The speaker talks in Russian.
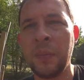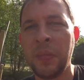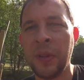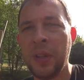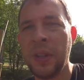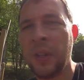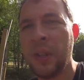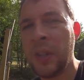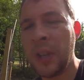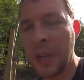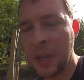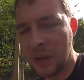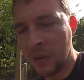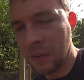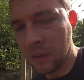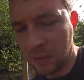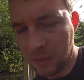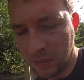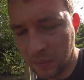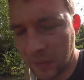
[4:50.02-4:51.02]

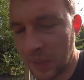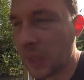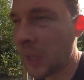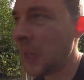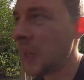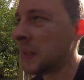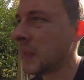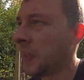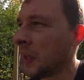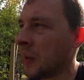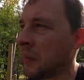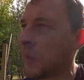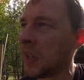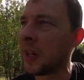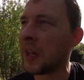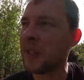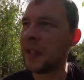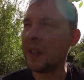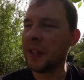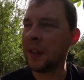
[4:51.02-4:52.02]
приезжаю в строительный
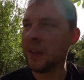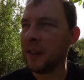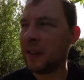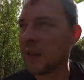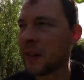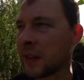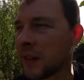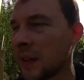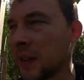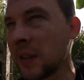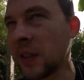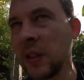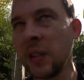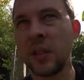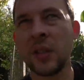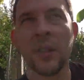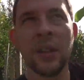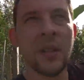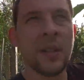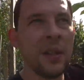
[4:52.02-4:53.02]
магазин,
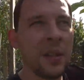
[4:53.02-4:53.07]
слышишь?